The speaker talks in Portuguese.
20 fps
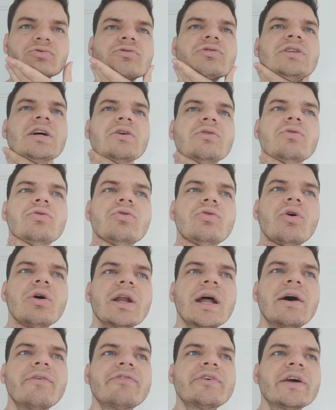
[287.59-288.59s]
Então, o, o
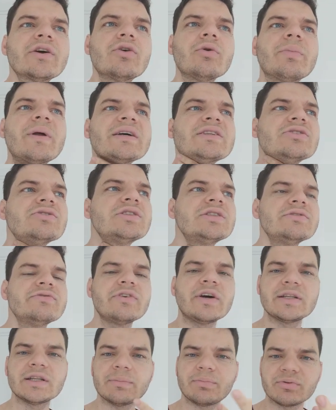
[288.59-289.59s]
Olavo quer que o Brasil se
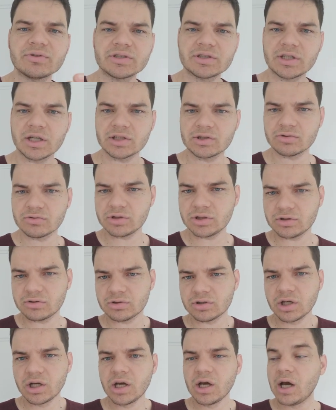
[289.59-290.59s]
venda para os Estados
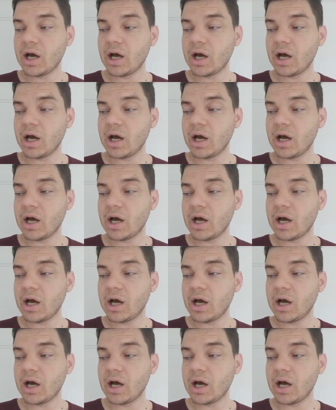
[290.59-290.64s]
Unidos.